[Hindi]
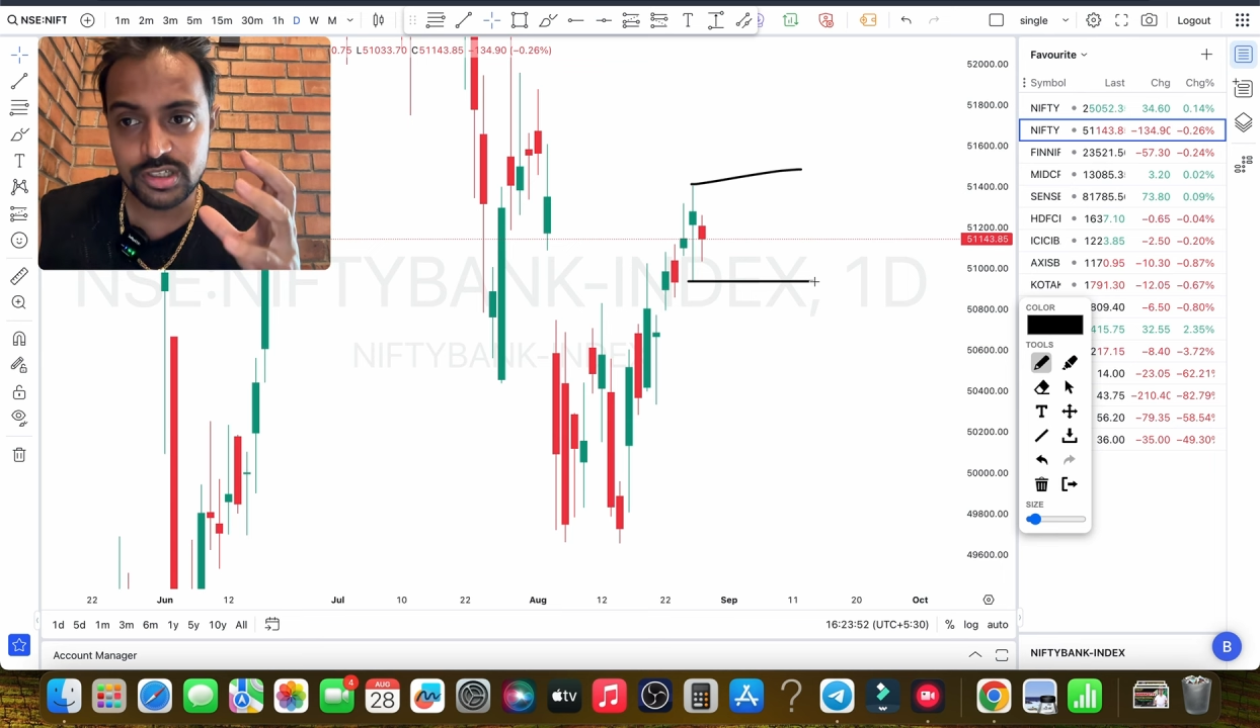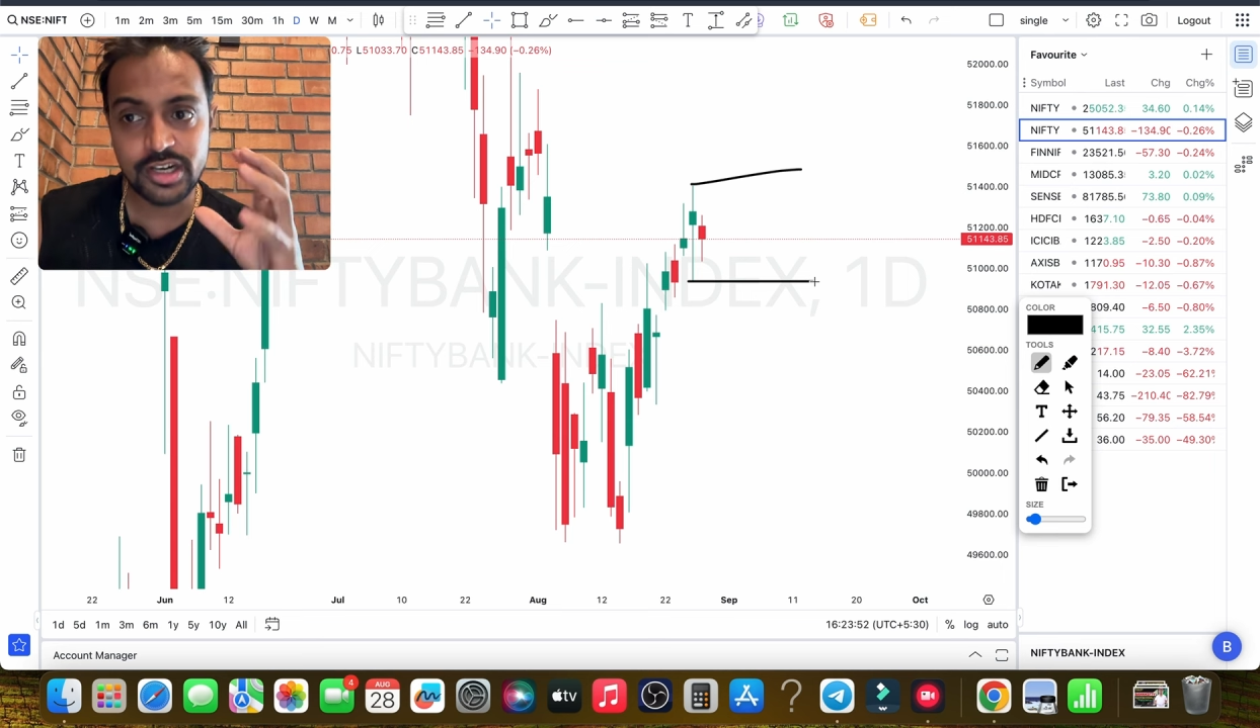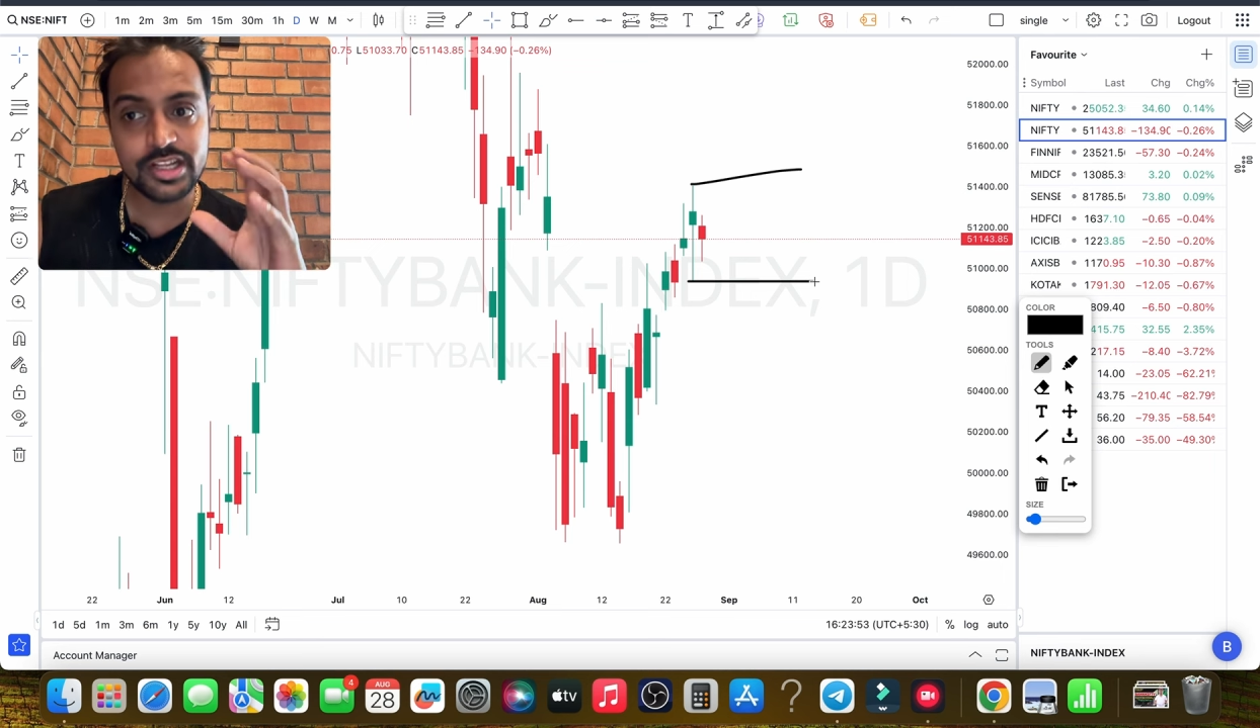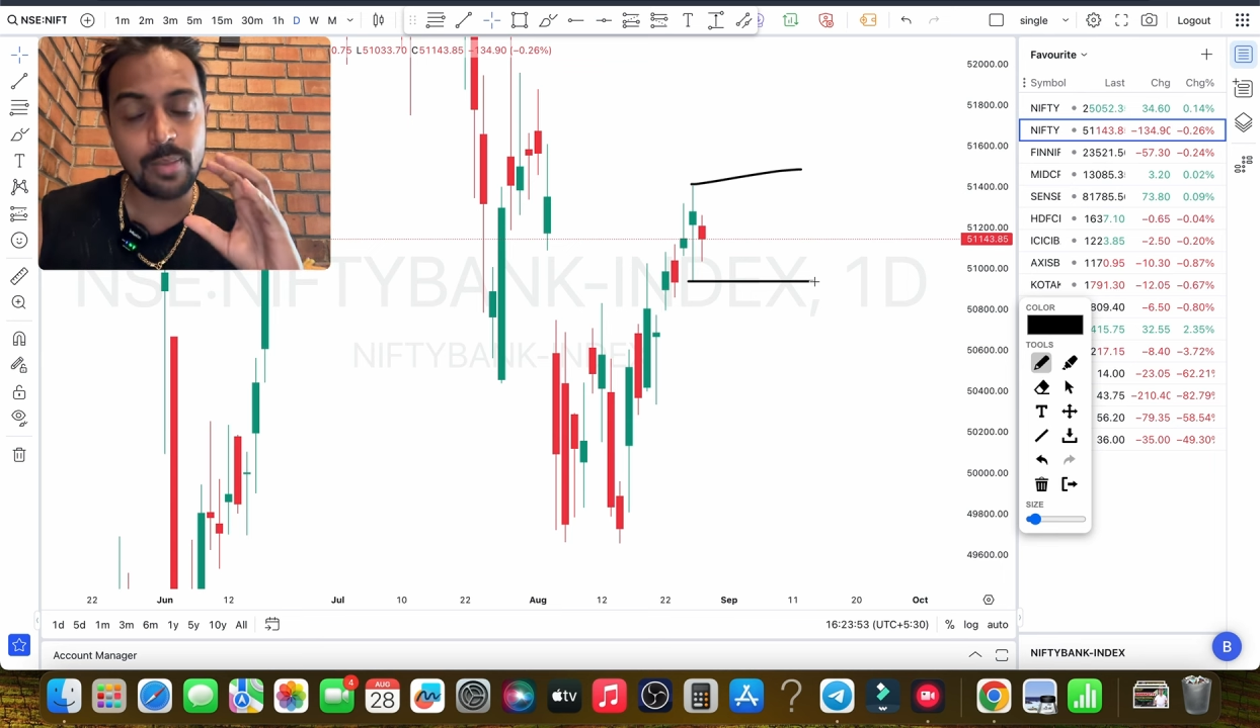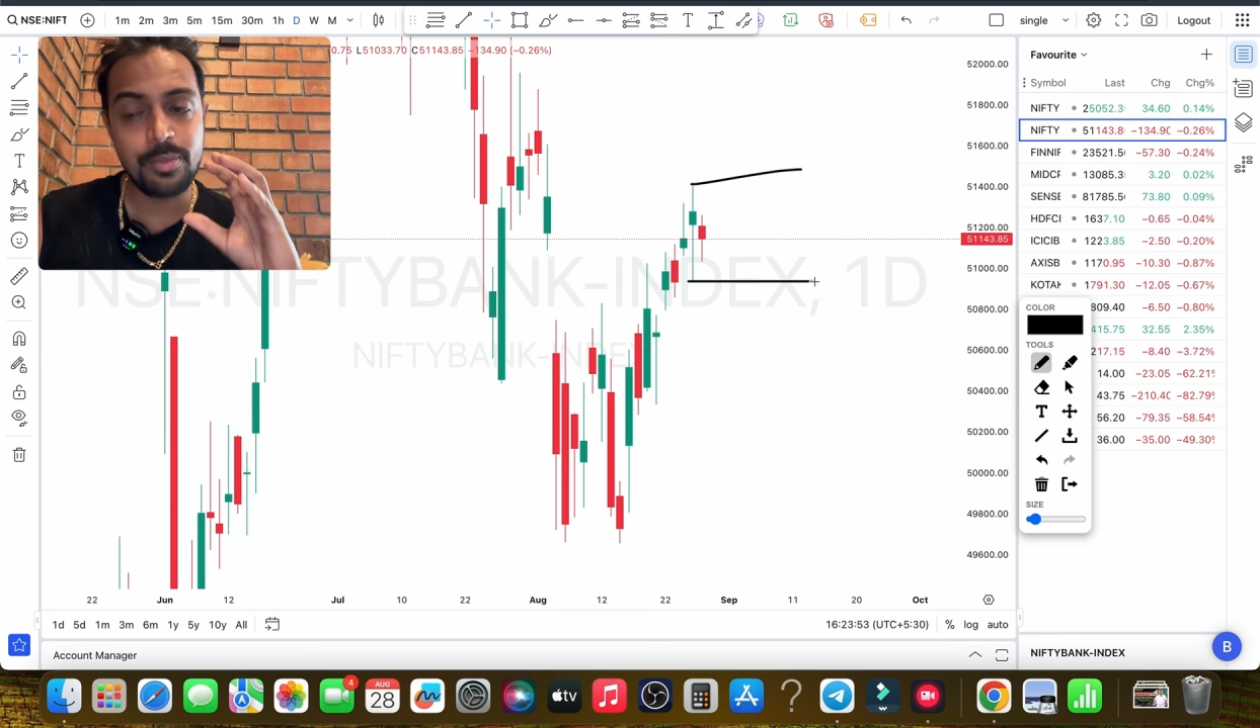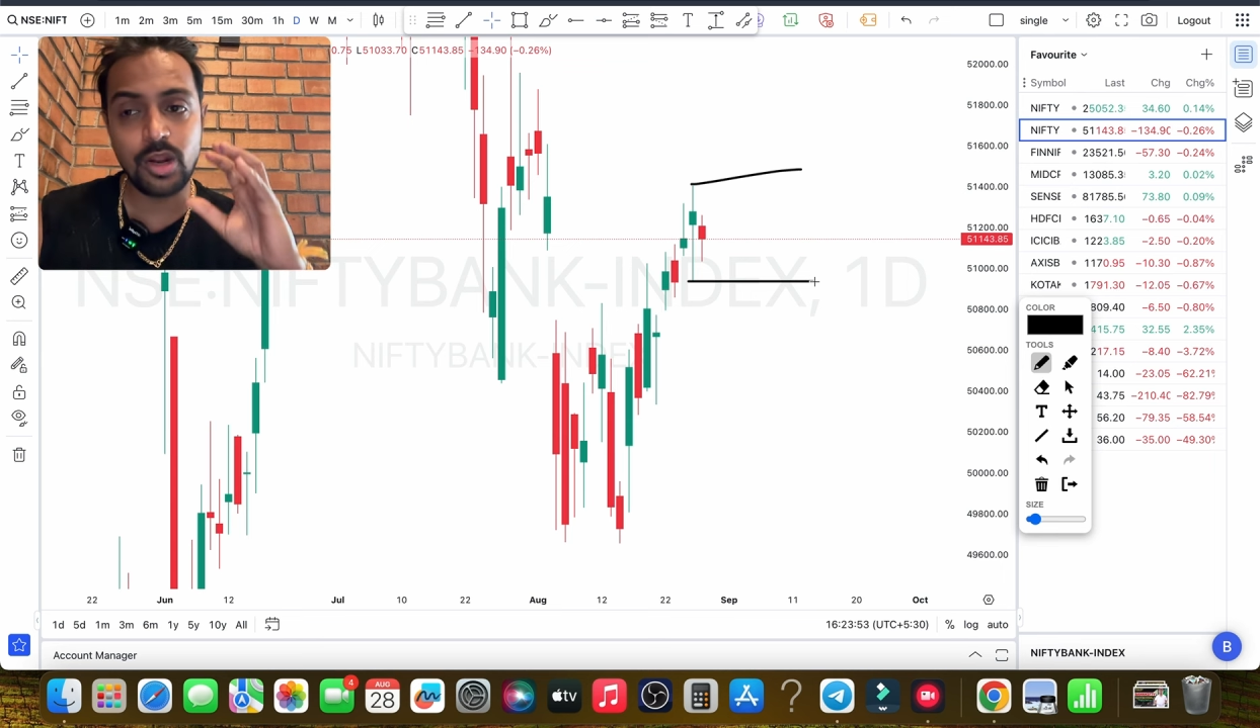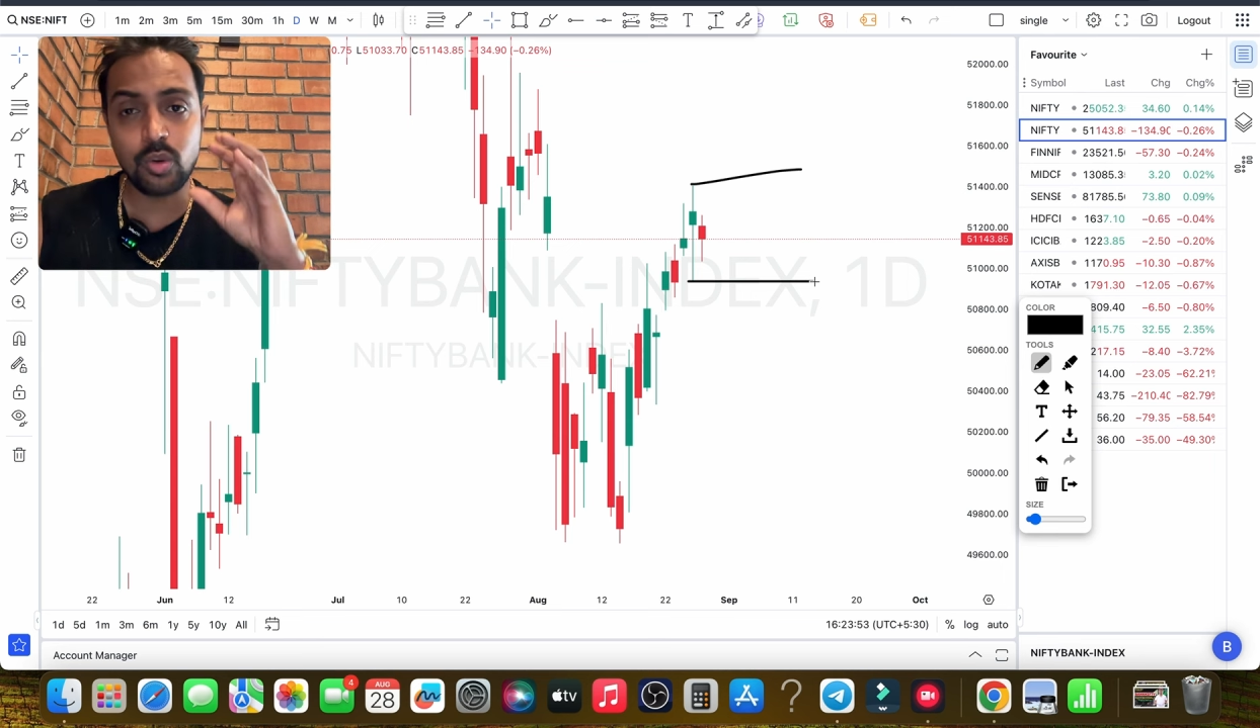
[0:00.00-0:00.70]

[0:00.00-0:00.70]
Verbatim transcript: ट्रेडर या फिर